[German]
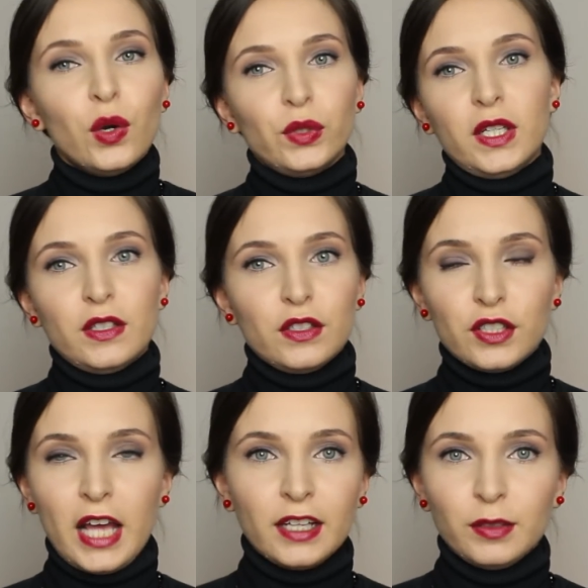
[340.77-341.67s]
Und dann
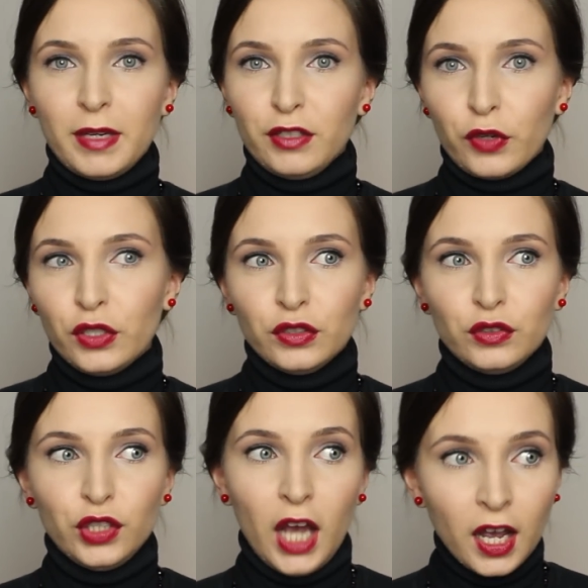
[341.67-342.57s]
sagt meine
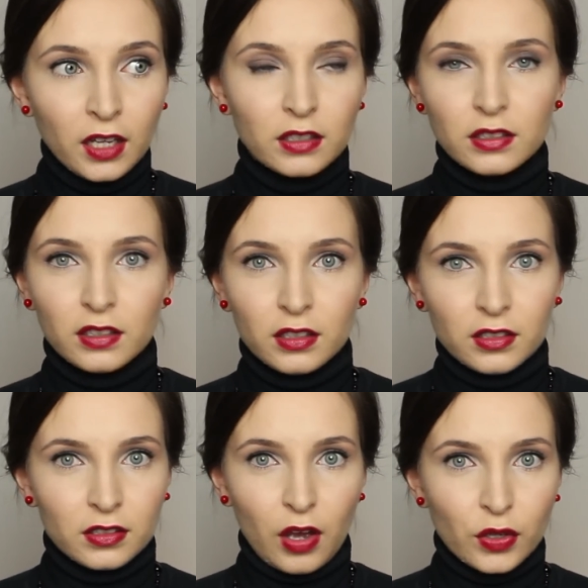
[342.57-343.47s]
Freundin, ja,
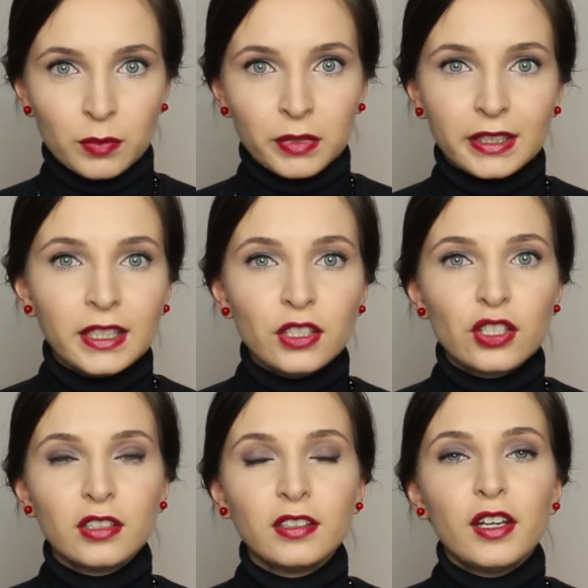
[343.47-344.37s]
äh, ist aus dem
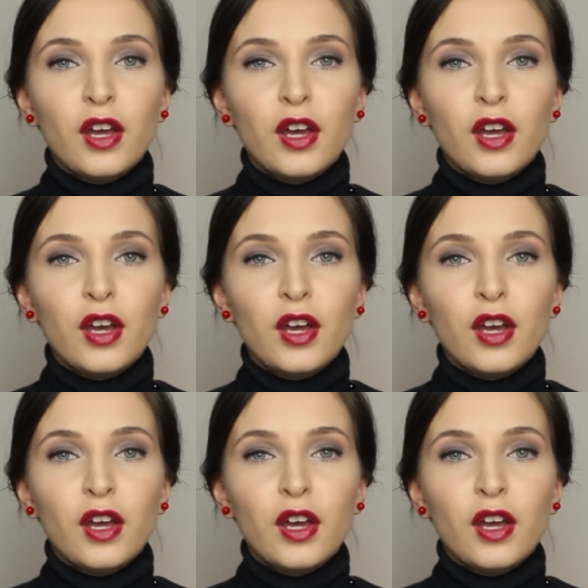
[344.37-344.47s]
Griechischen.